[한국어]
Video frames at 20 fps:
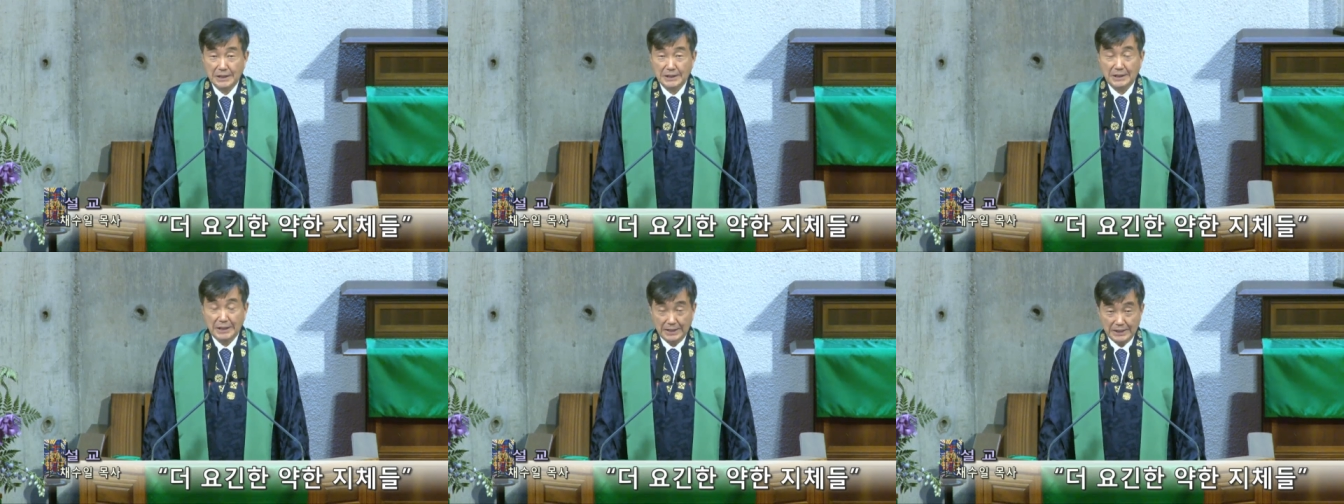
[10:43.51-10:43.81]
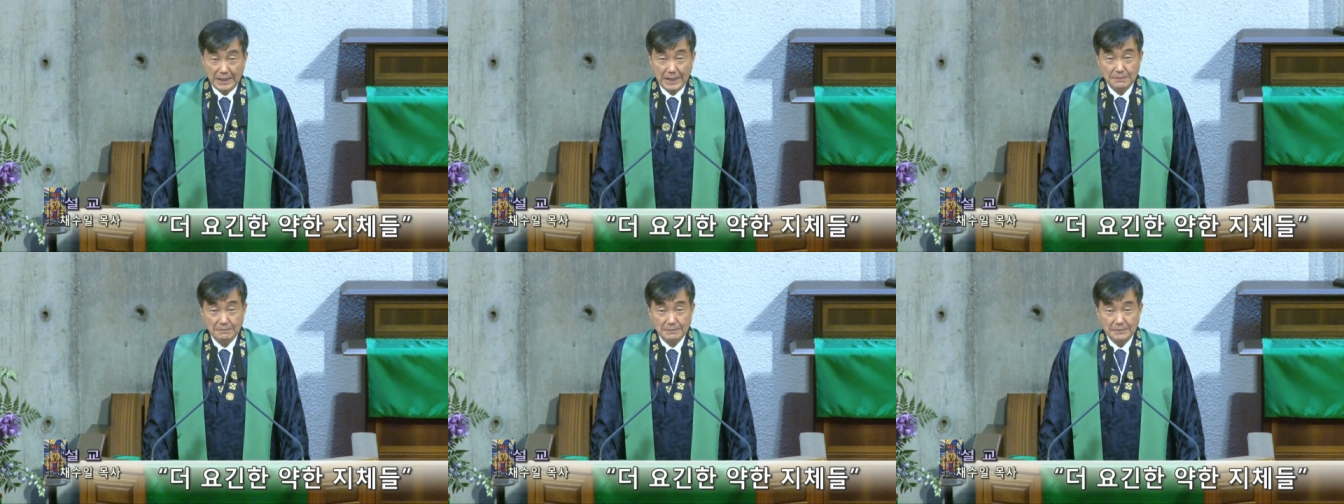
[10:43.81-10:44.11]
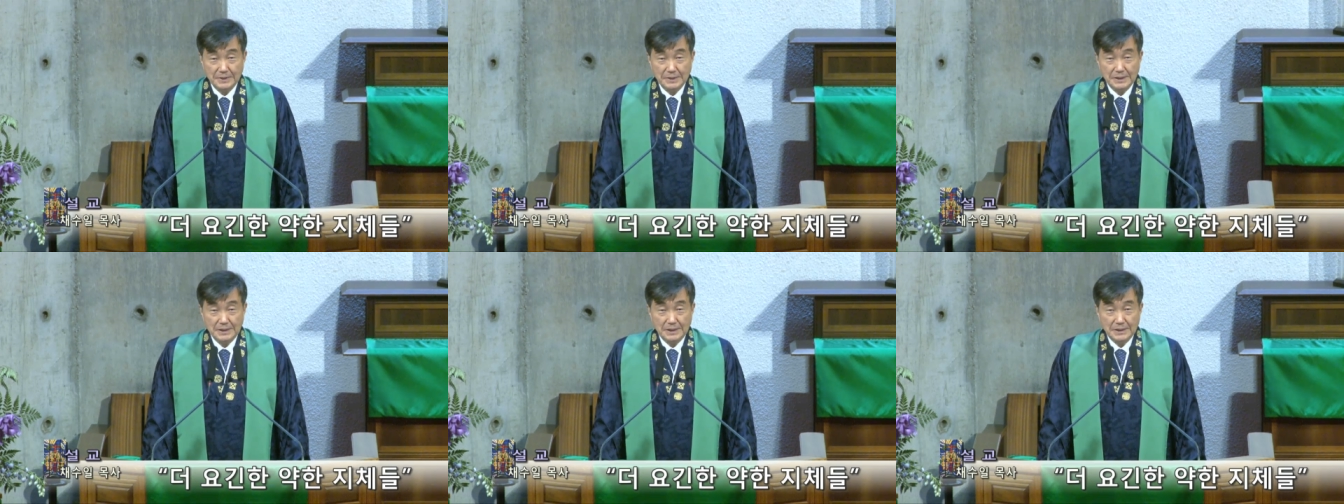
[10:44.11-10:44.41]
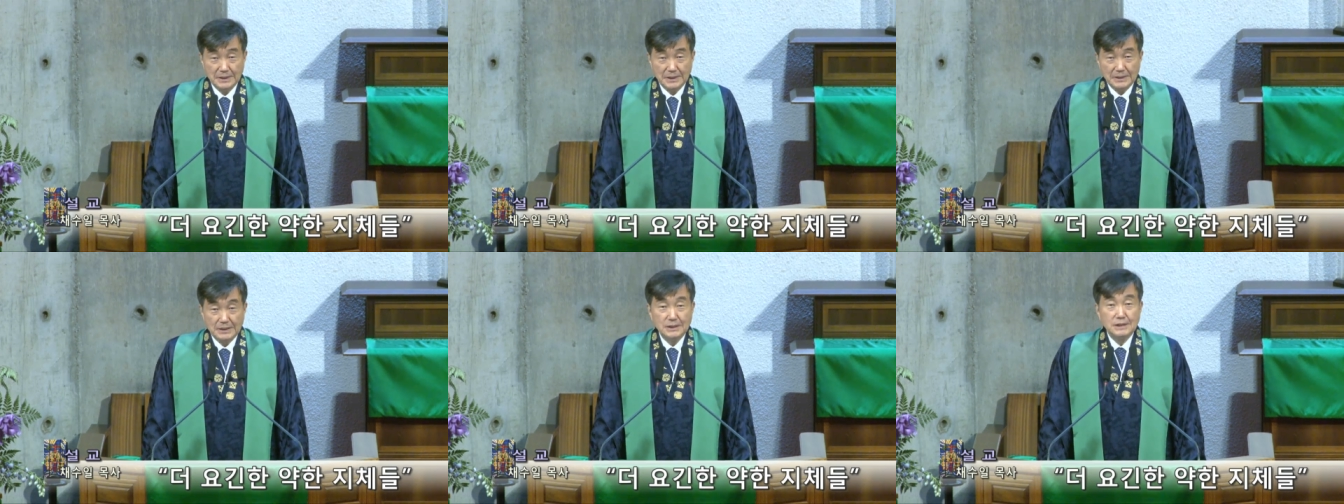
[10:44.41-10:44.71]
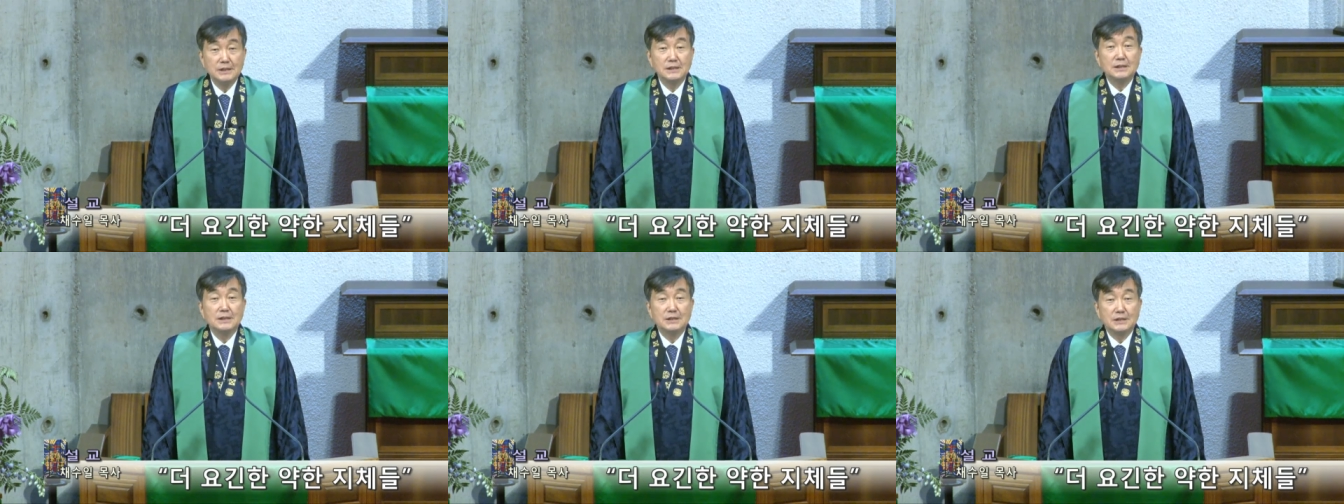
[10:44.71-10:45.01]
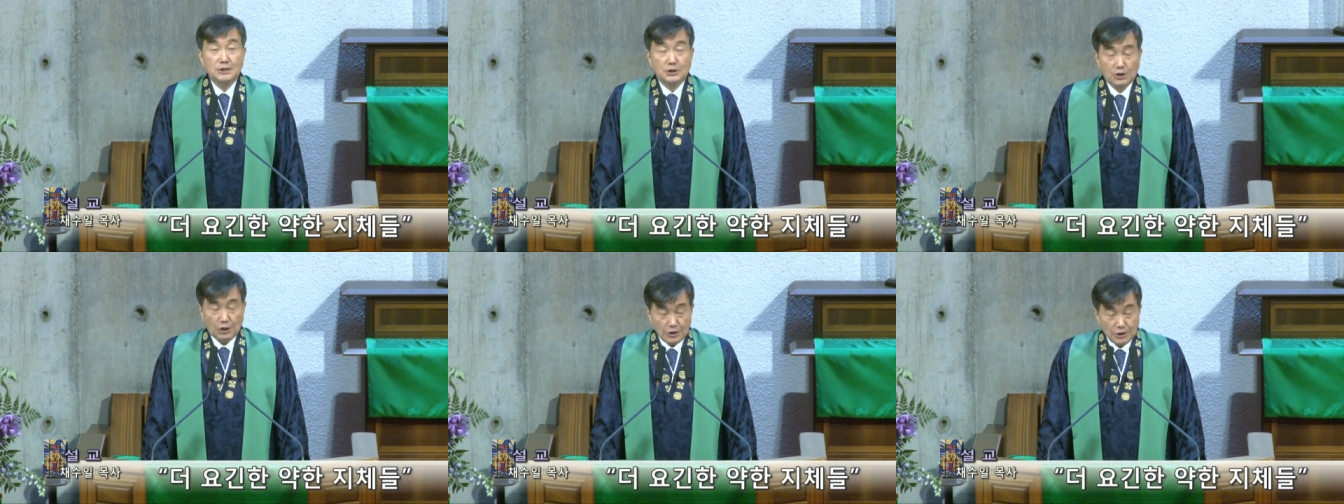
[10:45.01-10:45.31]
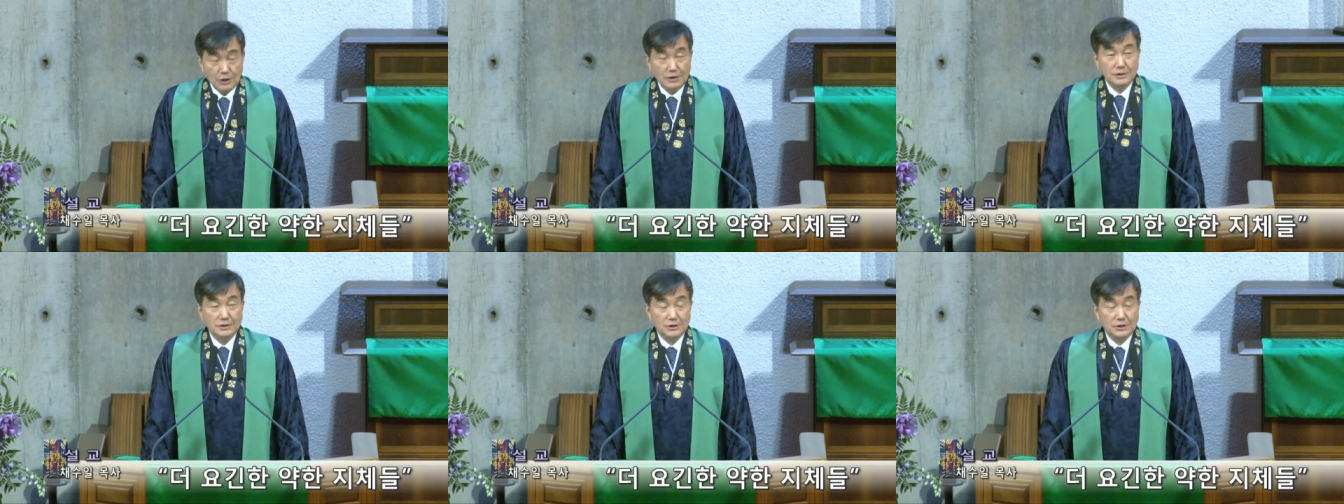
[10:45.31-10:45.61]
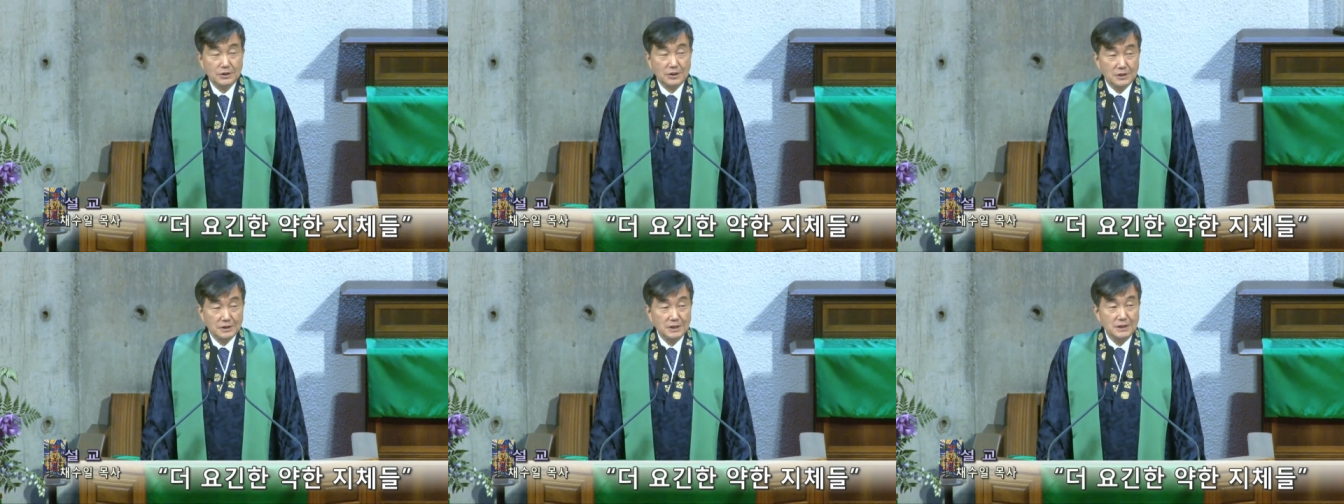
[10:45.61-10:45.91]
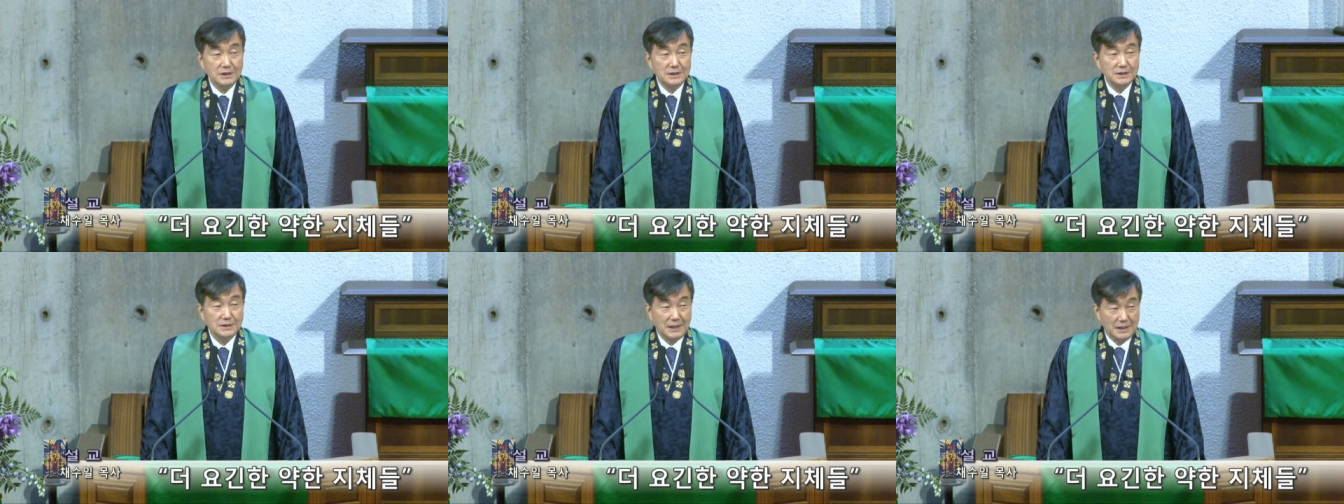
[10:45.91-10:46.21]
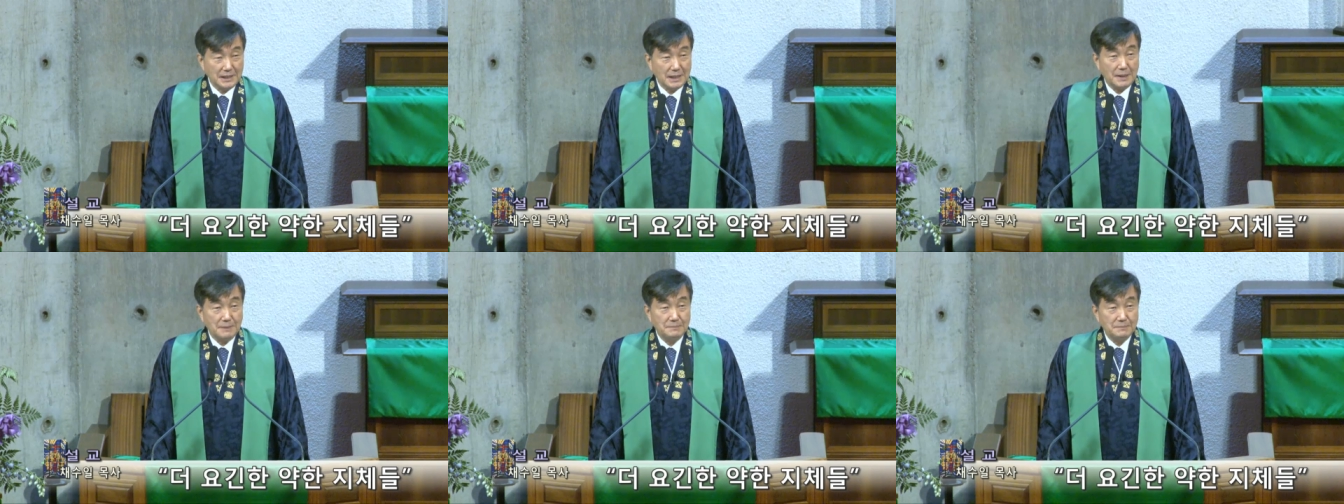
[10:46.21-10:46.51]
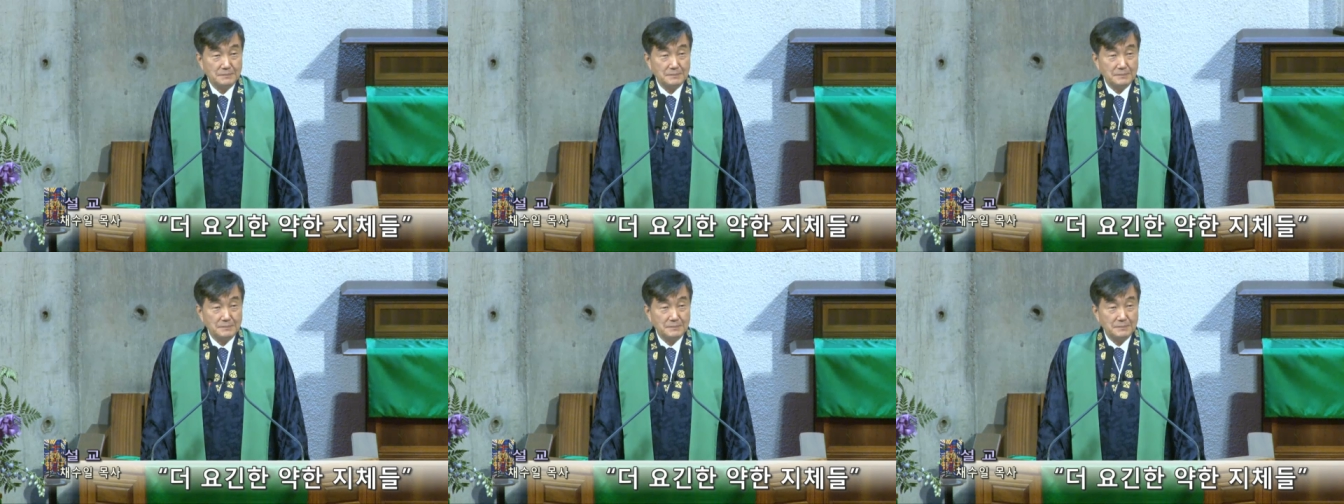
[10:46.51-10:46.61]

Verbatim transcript: 대답 전형적인 대답,